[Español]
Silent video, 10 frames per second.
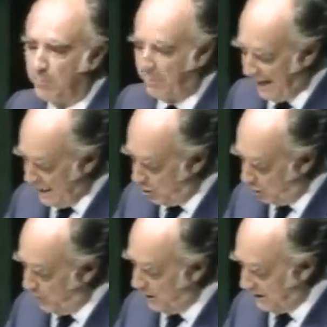
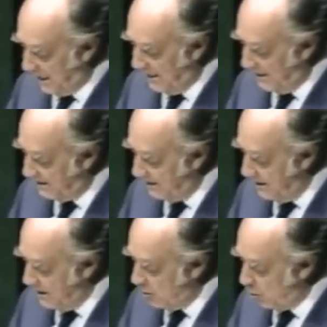paraísos fiscales
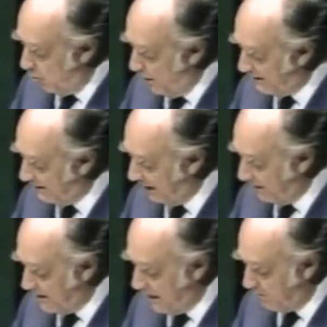y supuesta
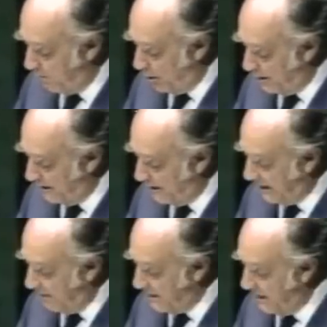estabilidad política y
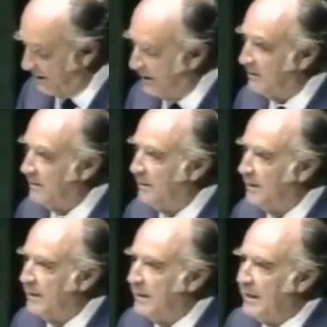cambiaria.
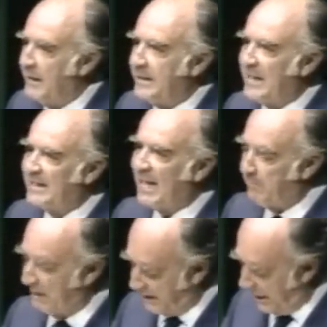
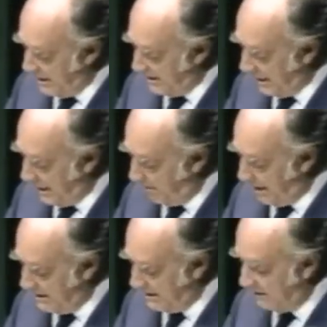Descapitalizan a
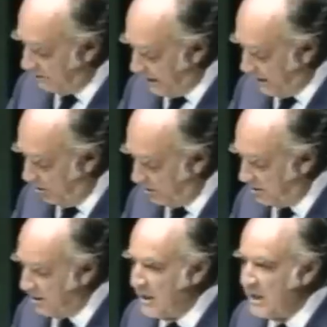países
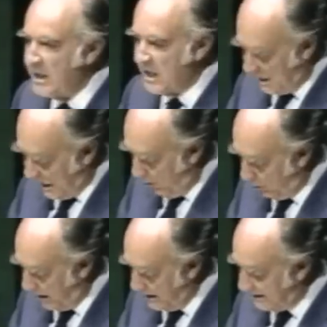enteros y
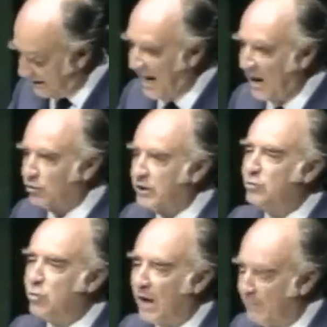causan estragos en
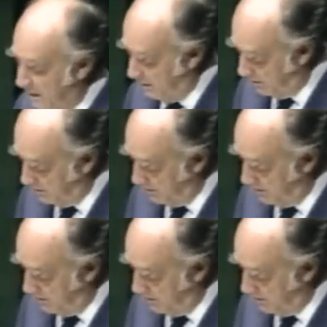su camino.